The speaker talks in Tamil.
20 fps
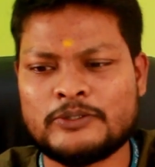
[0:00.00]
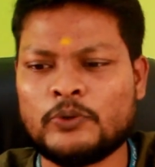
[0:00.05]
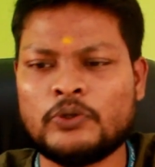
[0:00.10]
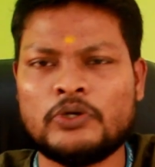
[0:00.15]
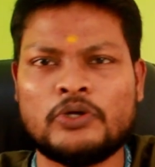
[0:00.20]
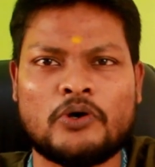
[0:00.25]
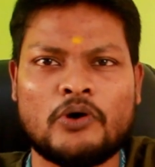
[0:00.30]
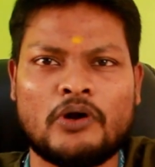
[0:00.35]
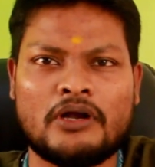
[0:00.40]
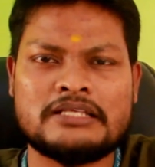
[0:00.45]

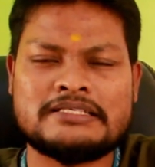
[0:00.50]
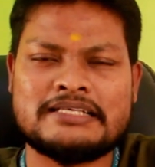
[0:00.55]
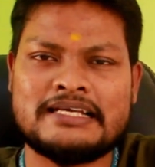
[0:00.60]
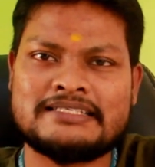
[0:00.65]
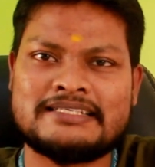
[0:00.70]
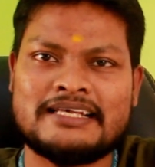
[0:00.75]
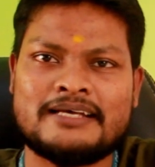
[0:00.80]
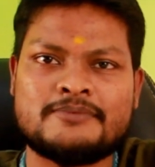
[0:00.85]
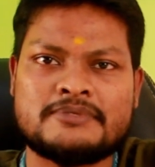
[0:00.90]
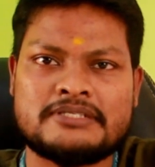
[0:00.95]
ஸ்கூலு காலேஜ்
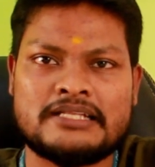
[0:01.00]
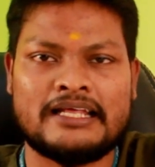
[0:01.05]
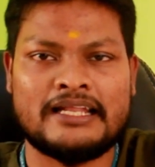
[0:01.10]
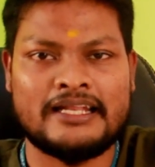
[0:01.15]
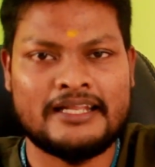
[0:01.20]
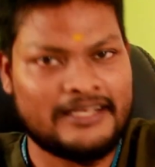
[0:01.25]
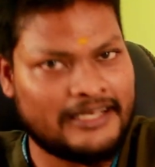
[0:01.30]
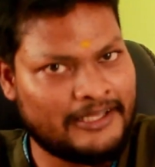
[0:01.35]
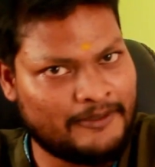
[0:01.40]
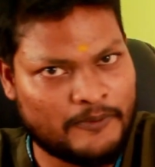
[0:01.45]

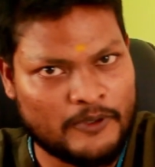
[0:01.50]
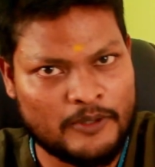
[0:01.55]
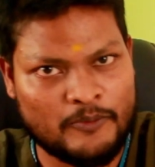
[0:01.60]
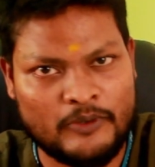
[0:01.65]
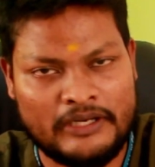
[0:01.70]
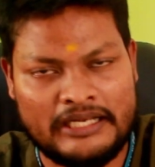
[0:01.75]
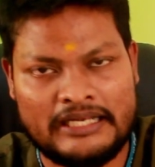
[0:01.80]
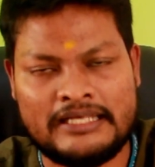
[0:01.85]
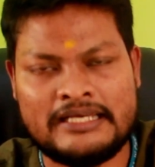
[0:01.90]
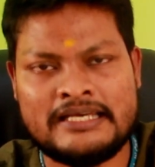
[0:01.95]
எக்ஸாம்ஸ்னால லீவ் போட
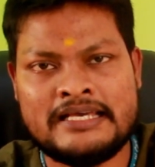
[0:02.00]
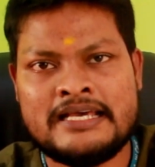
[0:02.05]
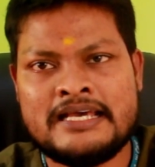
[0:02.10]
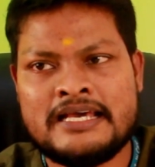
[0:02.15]
முடியல